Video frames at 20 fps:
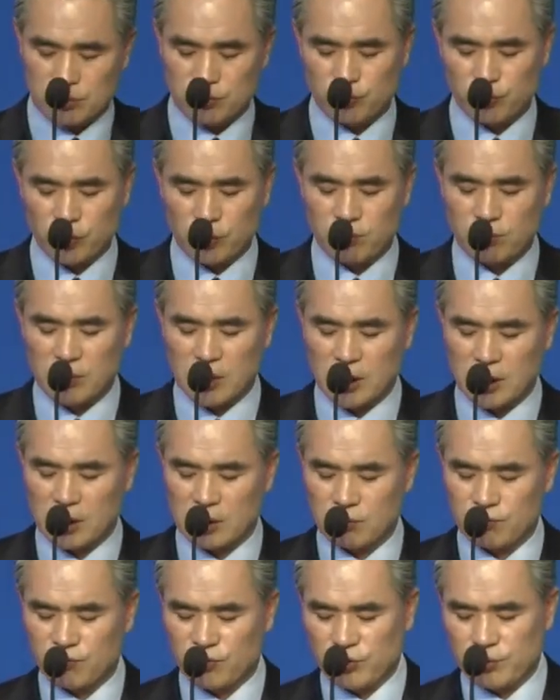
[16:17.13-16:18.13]

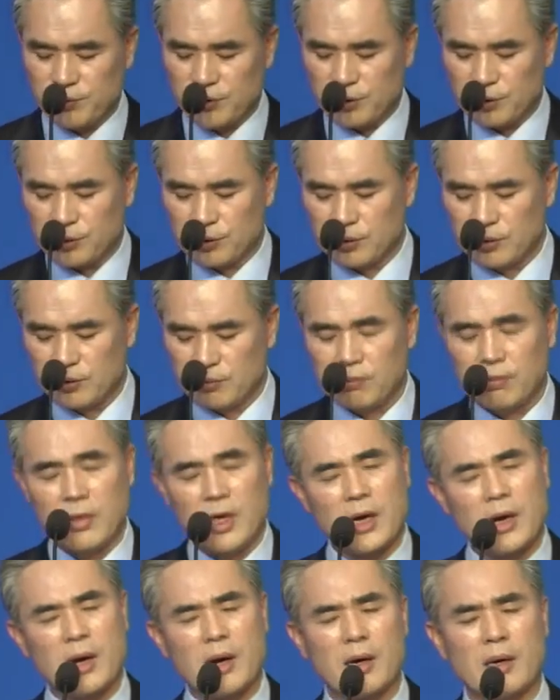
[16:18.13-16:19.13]
원망 불평 막
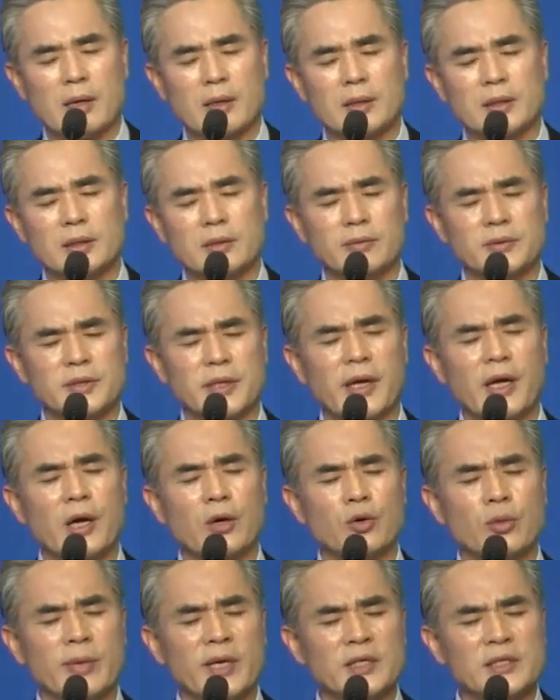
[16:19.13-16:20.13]
끊임없이
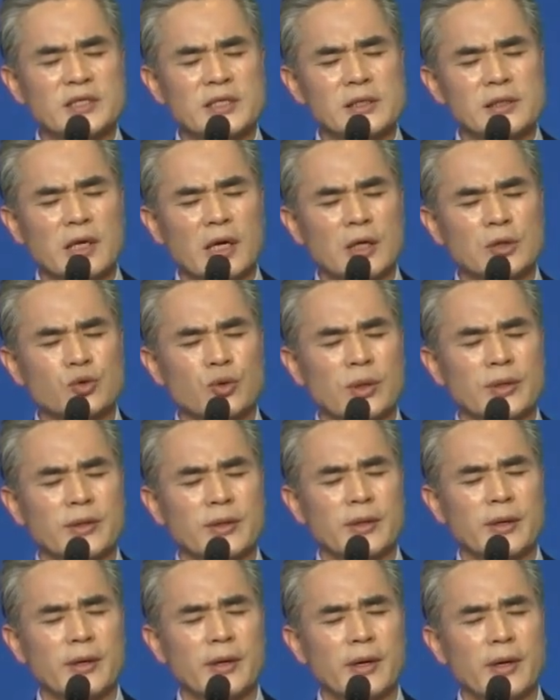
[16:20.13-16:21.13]
애굽에 있을 때가
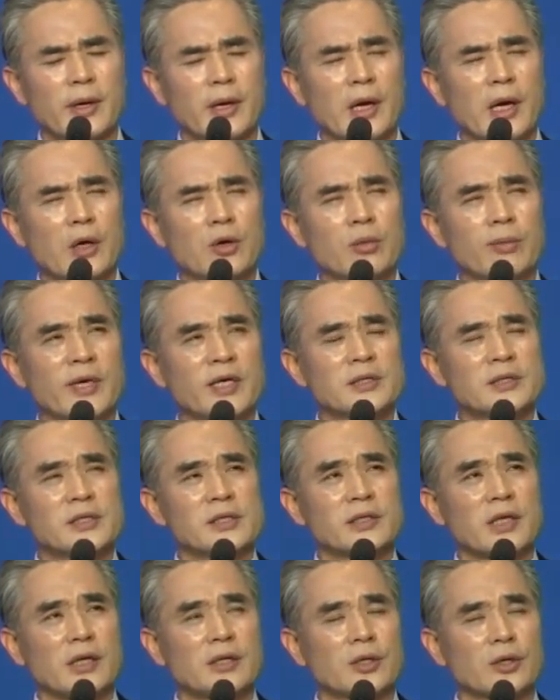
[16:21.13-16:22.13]
좋았는데 애굽에
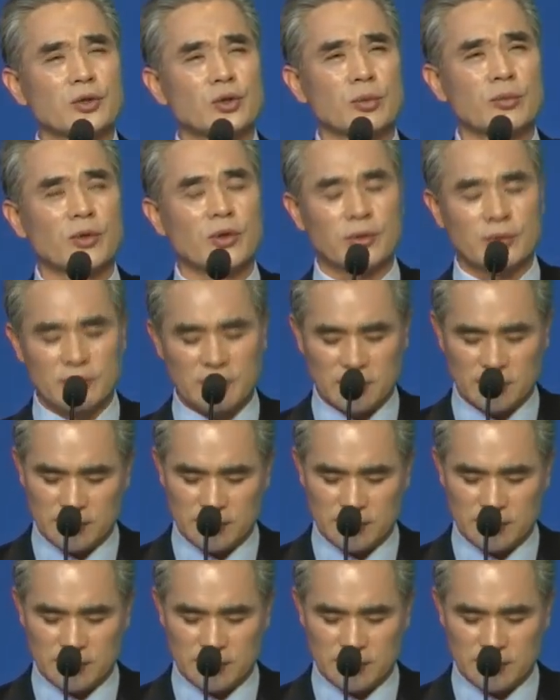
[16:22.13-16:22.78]
있을 때 그것도 먹었는데